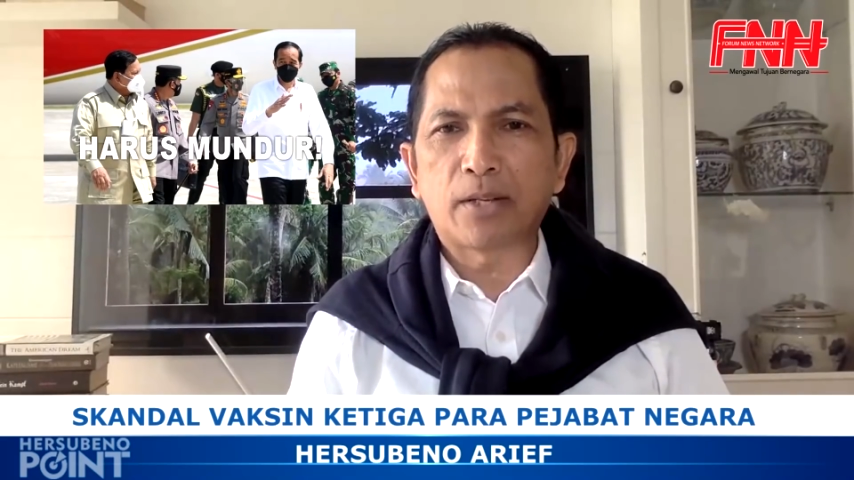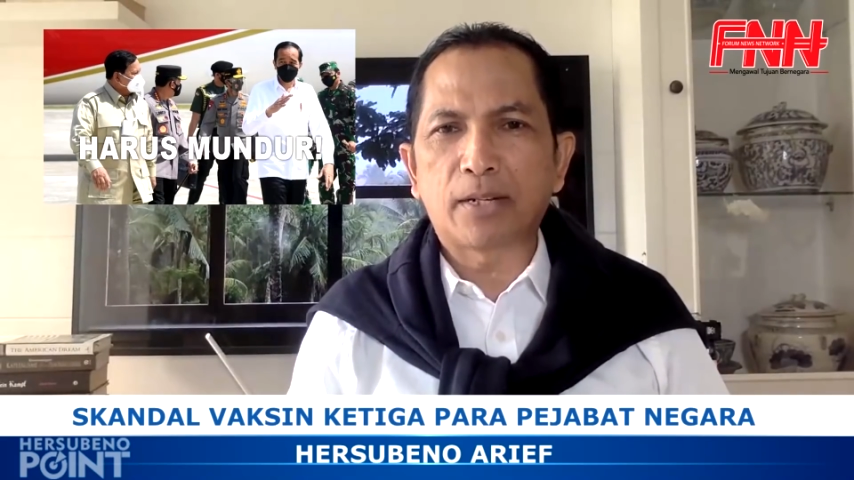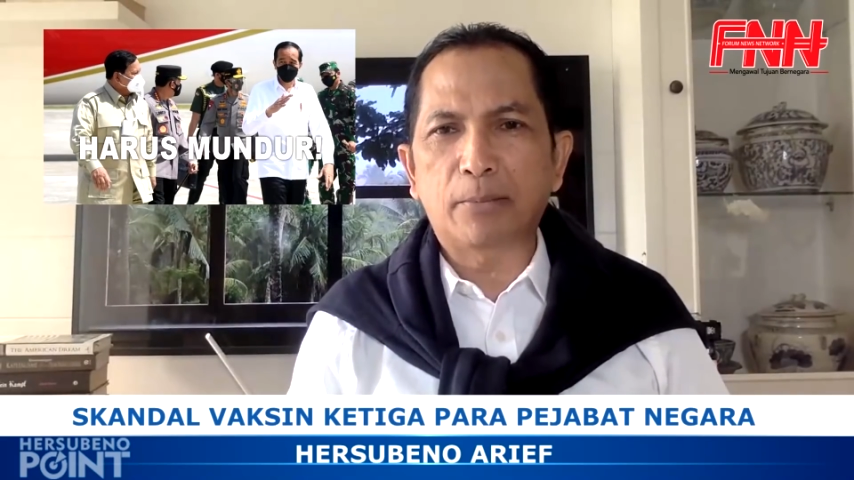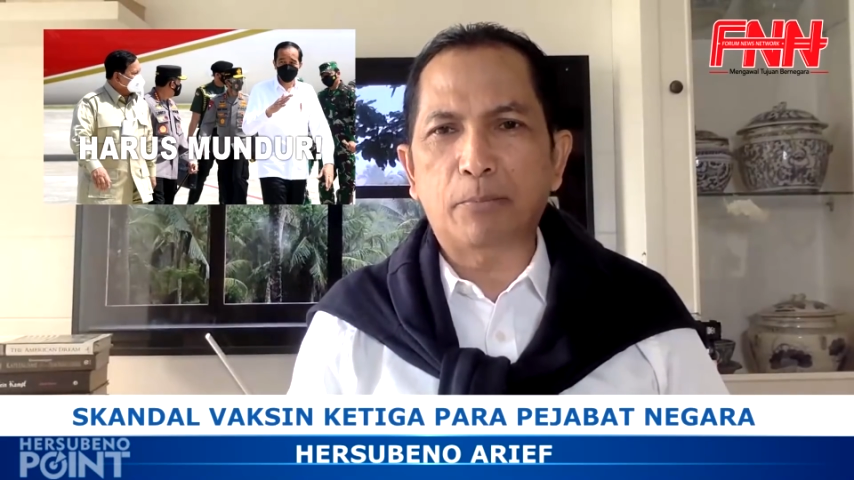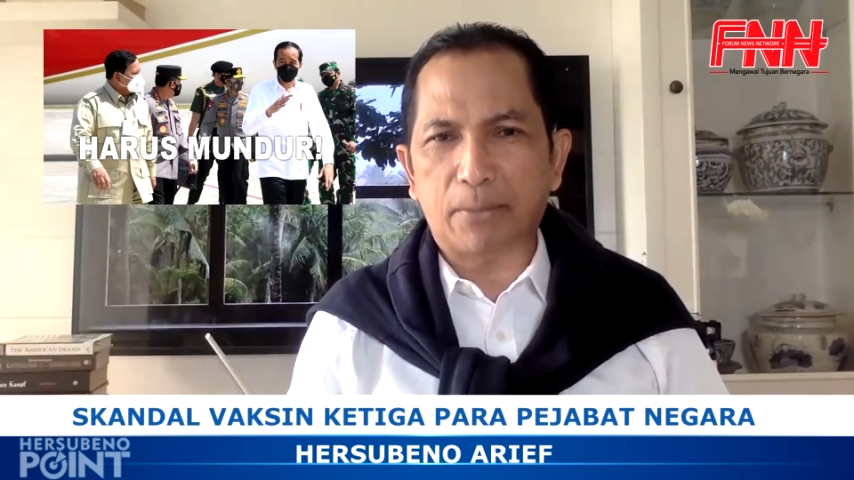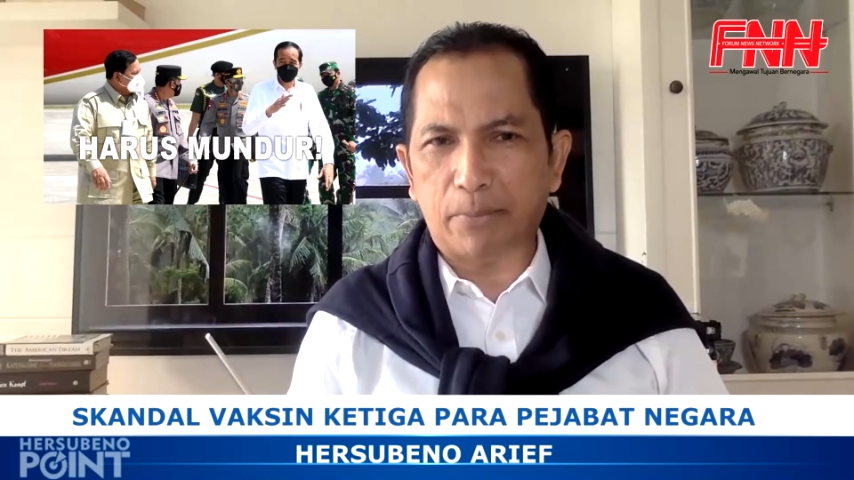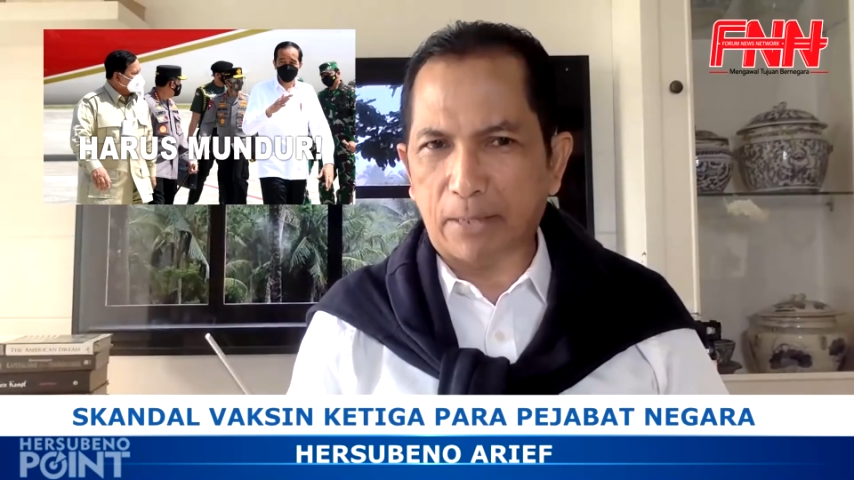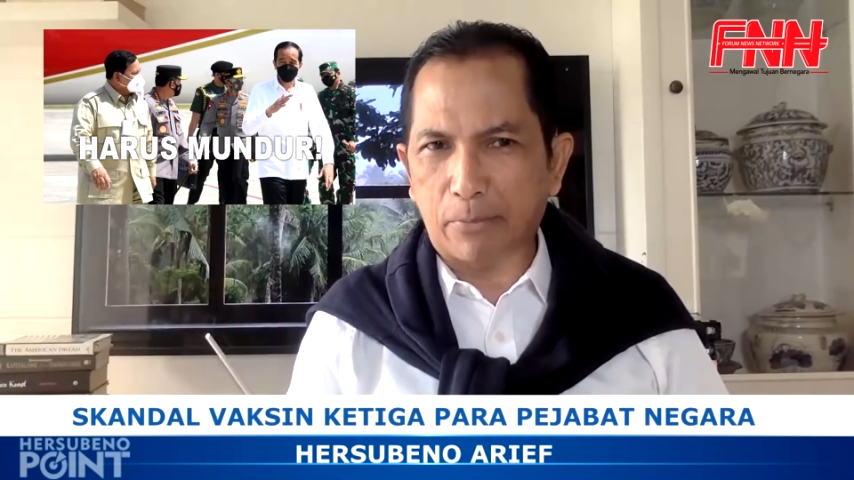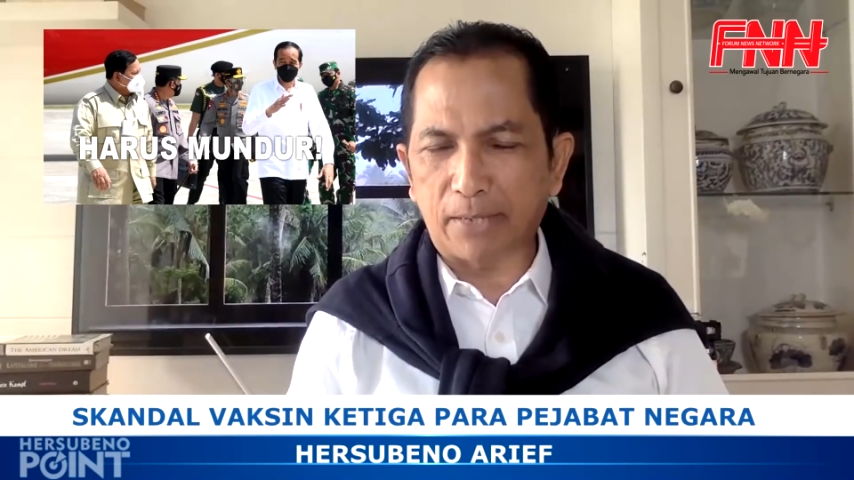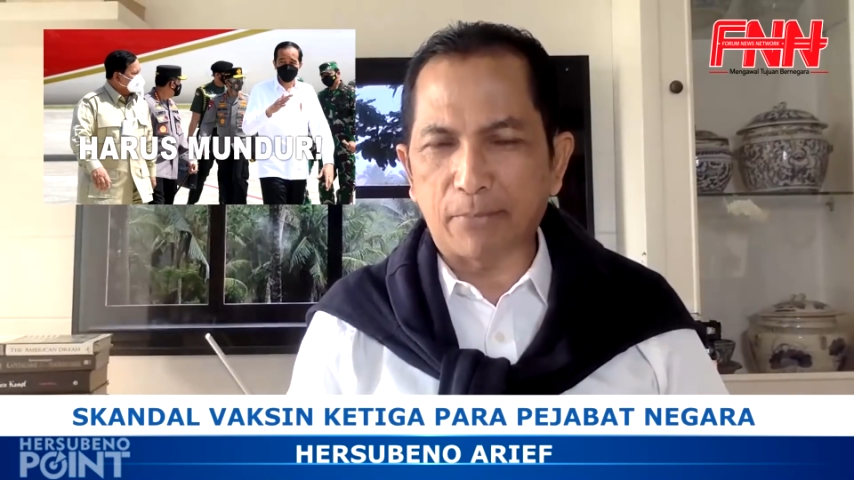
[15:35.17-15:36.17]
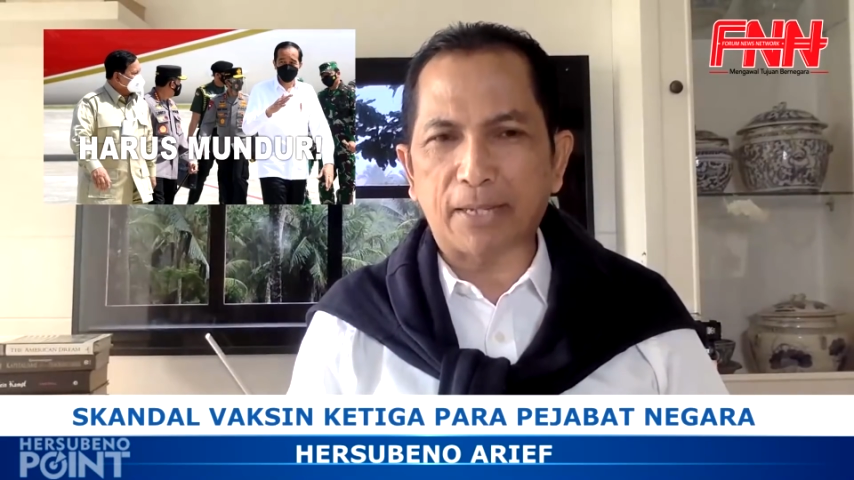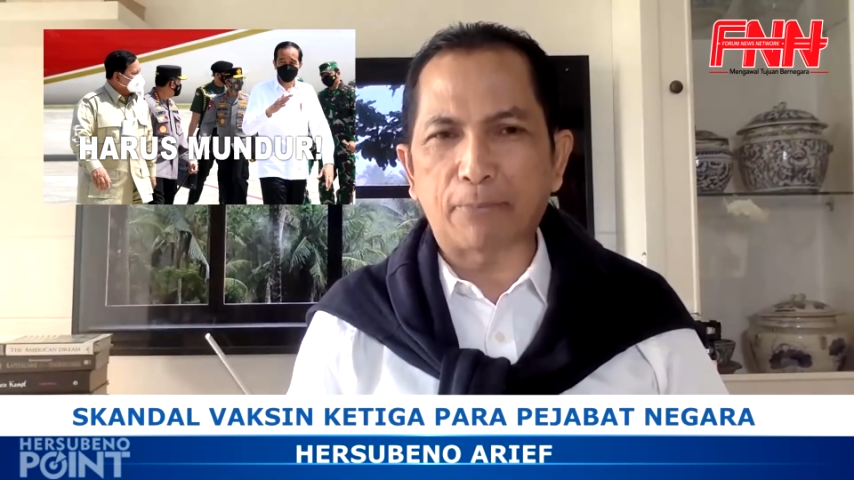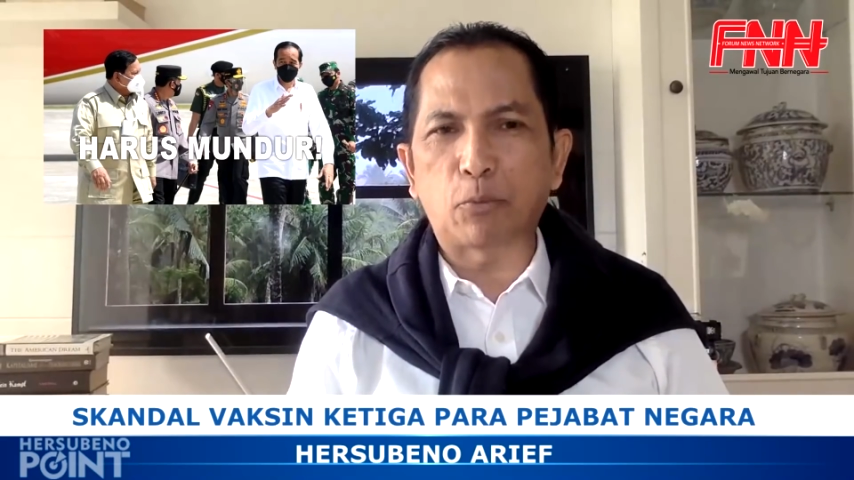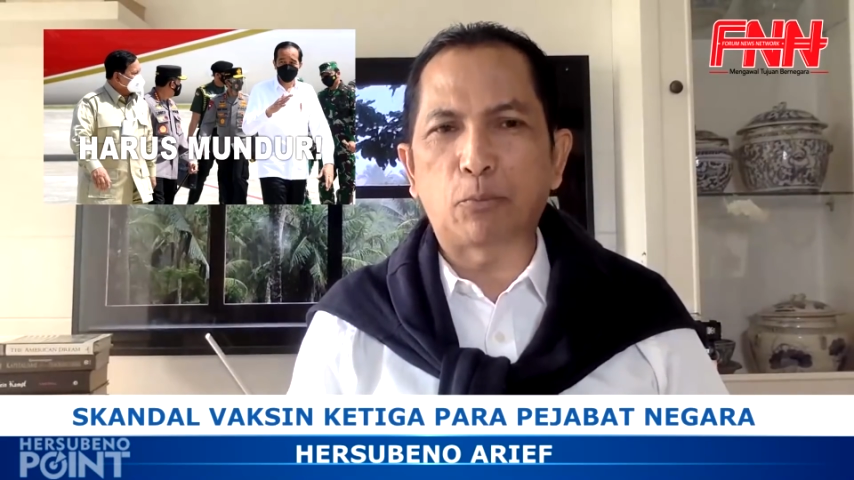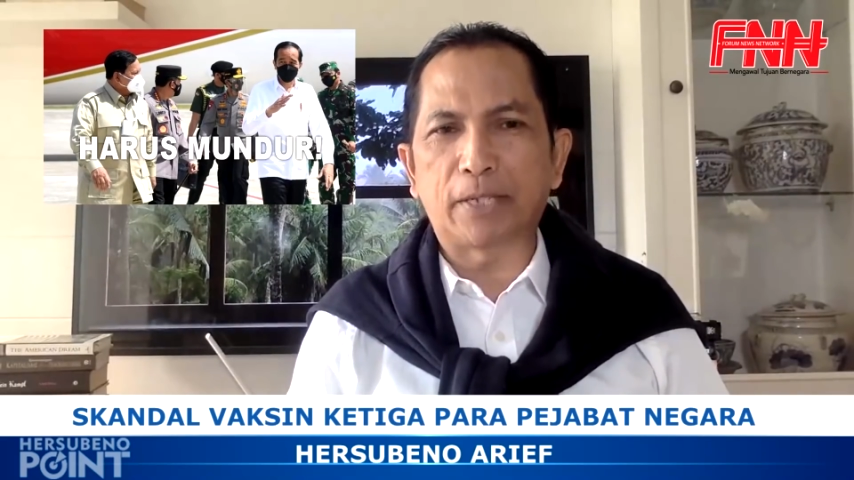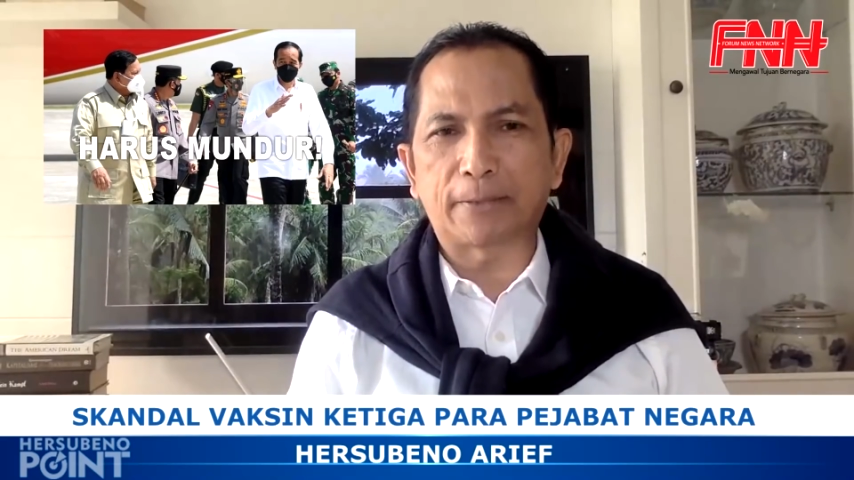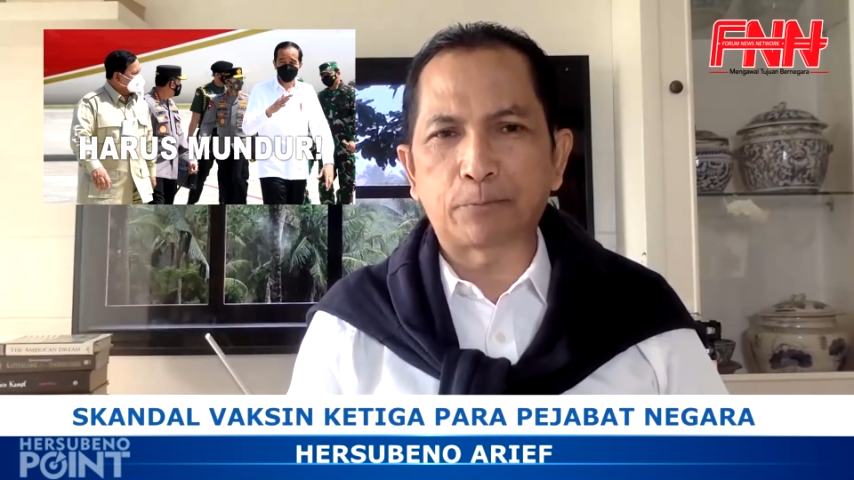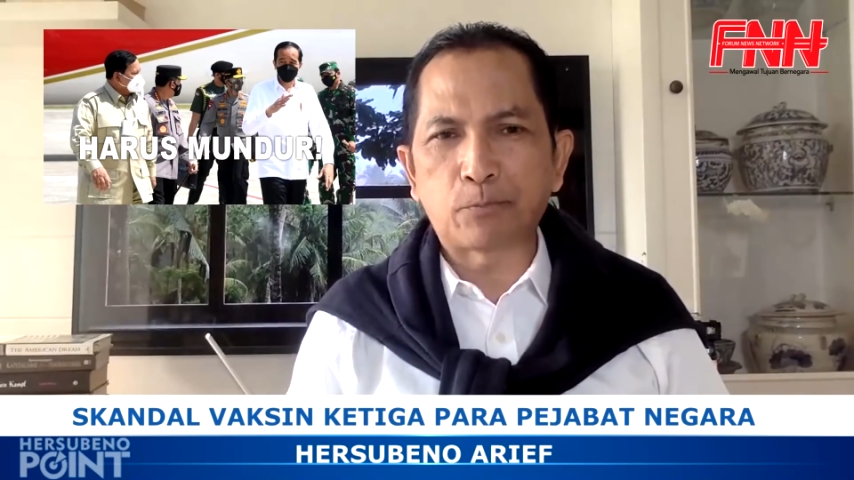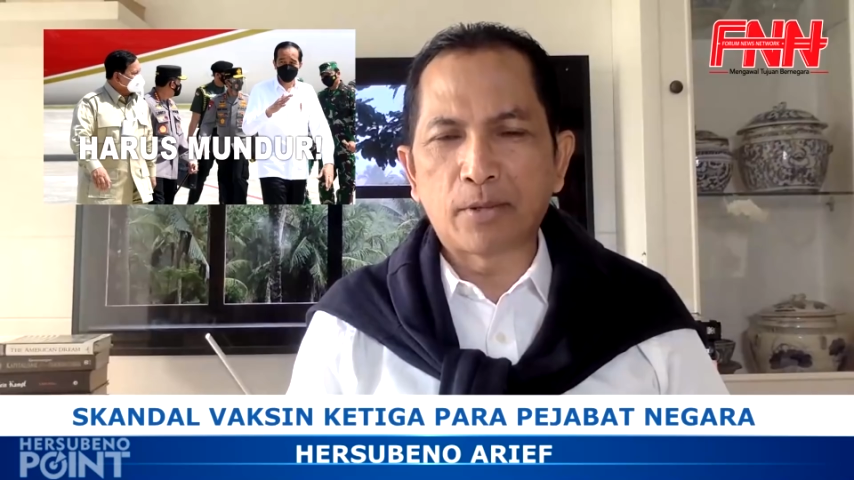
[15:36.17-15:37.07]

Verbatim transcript: eh, para pejabat di mata publik.